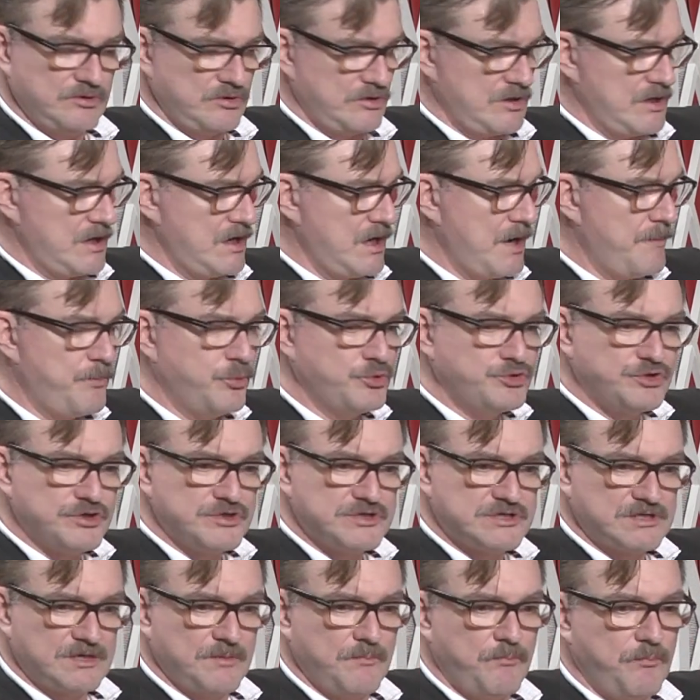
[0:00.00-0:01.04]
о
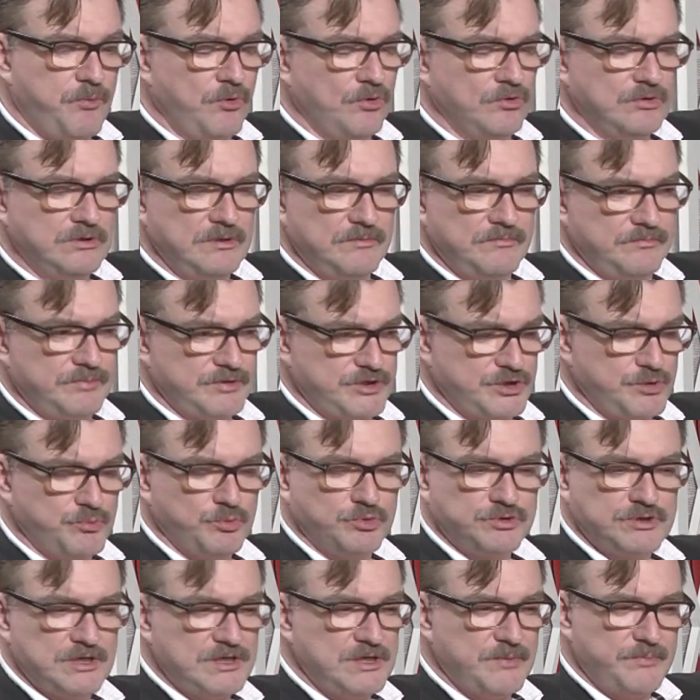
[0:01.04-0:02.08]
путинском полном
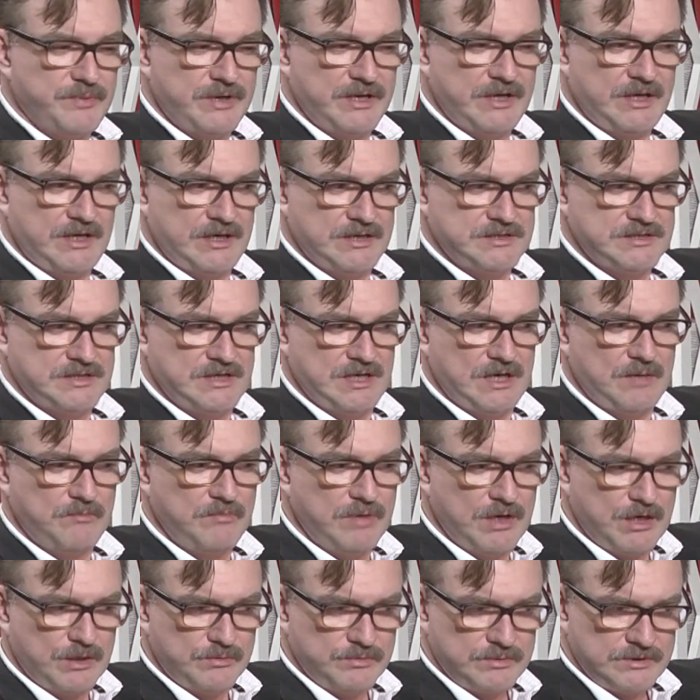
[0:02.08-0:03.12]
почему-то неприятии
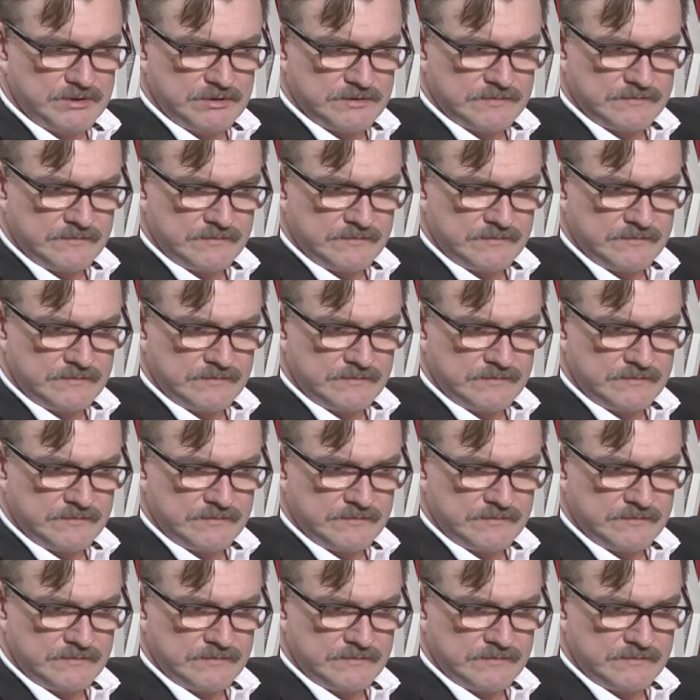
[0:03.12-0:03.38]
Обамы.